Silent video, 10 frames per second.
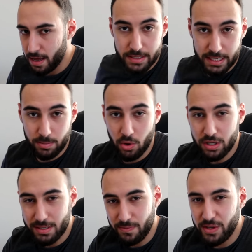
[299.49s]
Seit dem
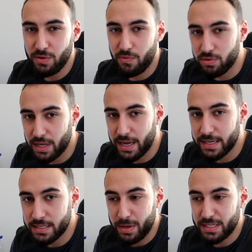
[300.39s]
neuesten Video wohnt er
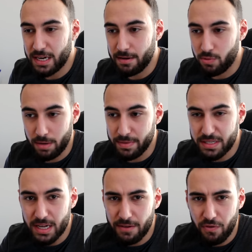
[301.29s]
erst bei seiner oder mit
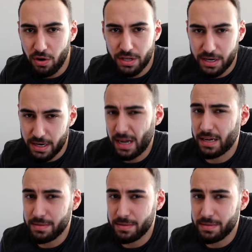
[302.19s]
seiner Freundin in einer